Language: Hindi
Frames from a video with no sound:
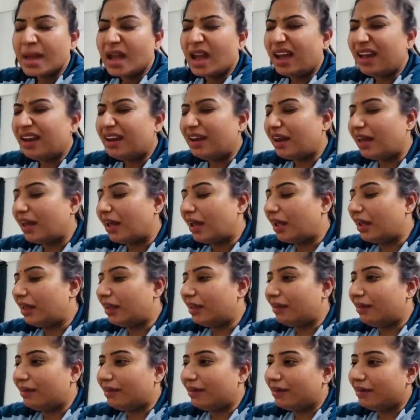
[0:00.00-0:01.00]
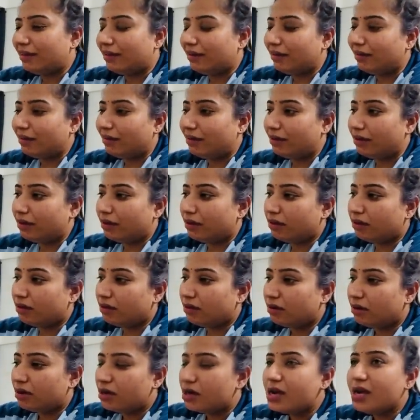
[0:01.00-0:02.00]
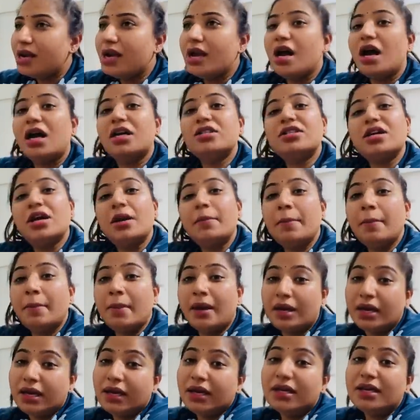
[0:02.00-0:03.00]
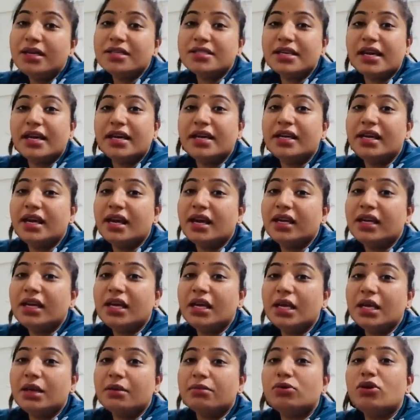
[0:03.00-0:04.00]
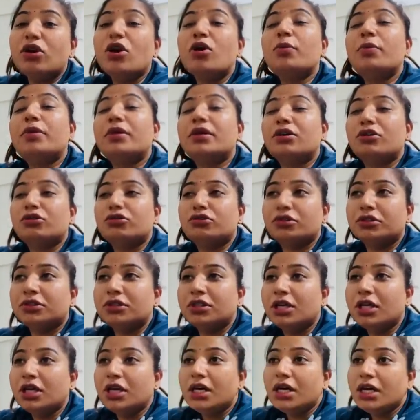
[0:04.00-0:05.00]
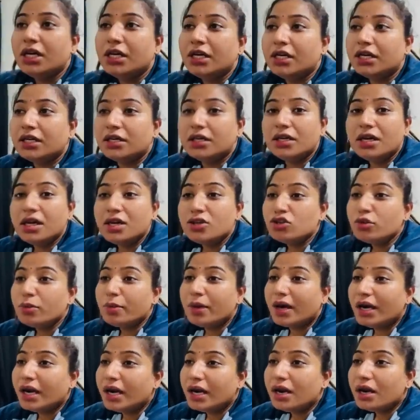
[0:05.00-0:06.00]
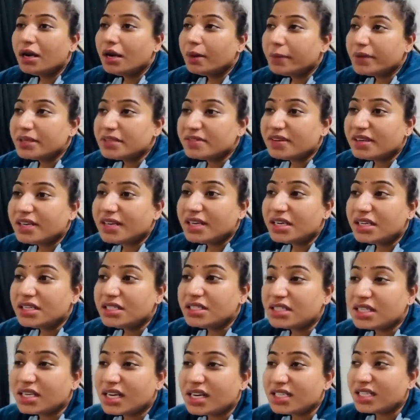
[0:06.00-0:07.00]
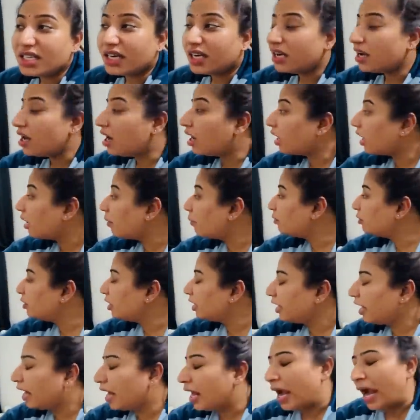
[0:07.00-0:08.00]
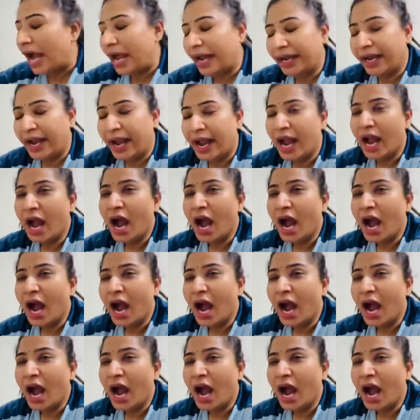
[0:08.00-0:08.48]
नहीं अच्छा मैंने ये डिसाइड किया है कि ये थोड़ा ऊपर करो फोन ये जो बेड है ना आप इस वाले जगह से हटा के हम उधर ही लगाएंगे